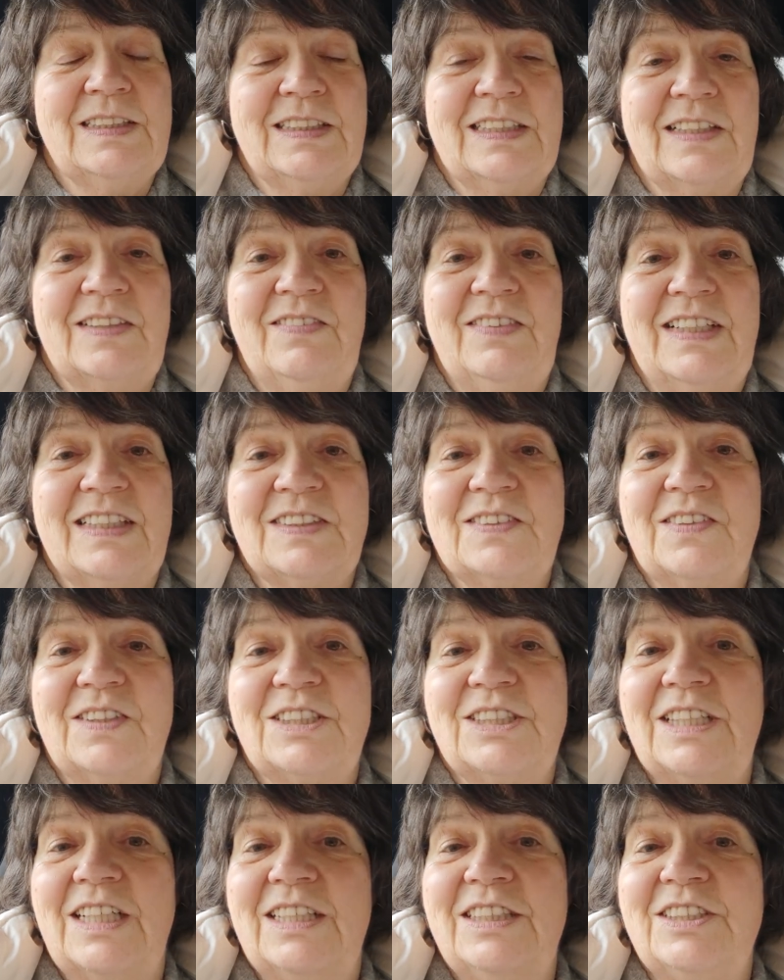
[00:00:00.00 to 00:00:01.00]
dann wäre es
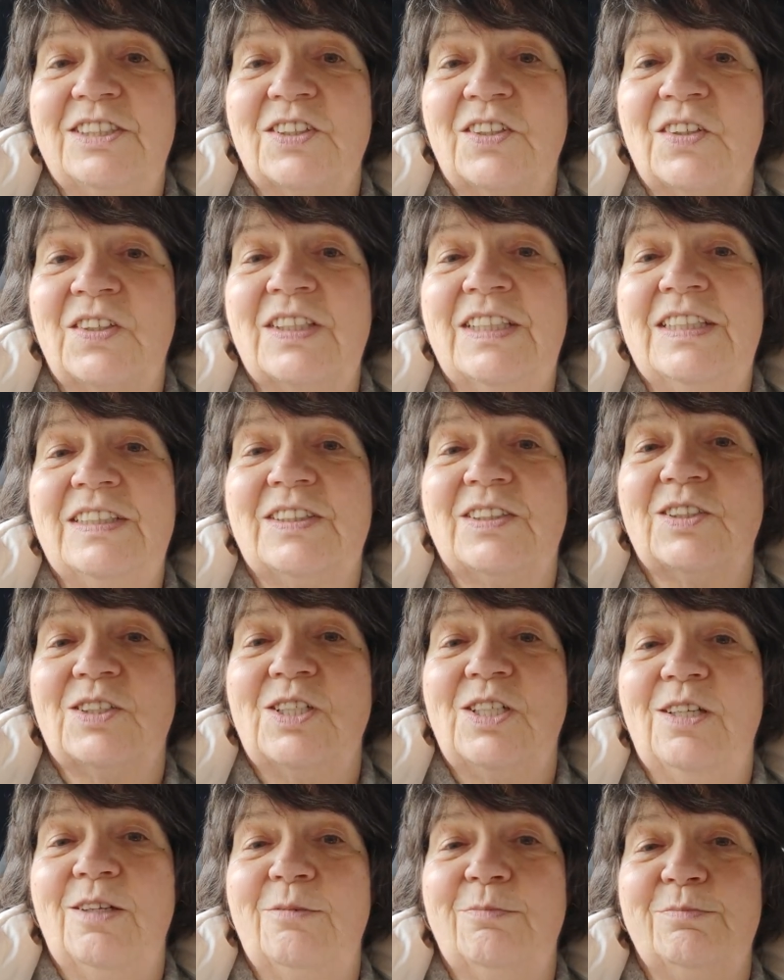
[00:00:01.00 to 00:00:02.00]
wahrscheinlich auch nicht so
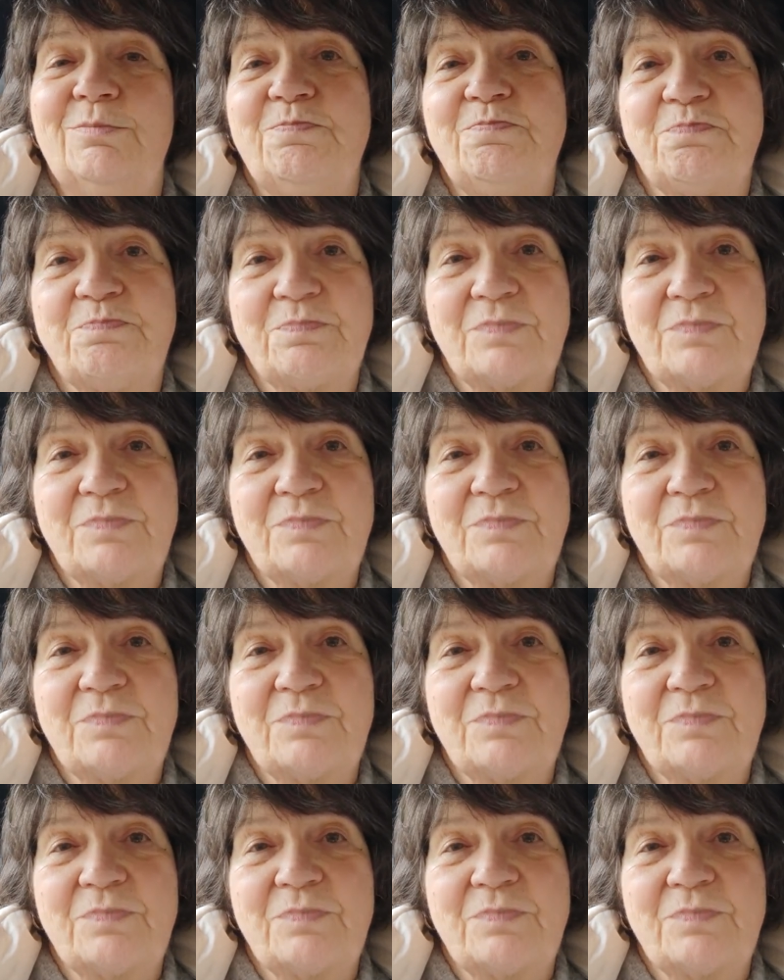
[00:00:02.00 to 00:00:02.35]
schlimm.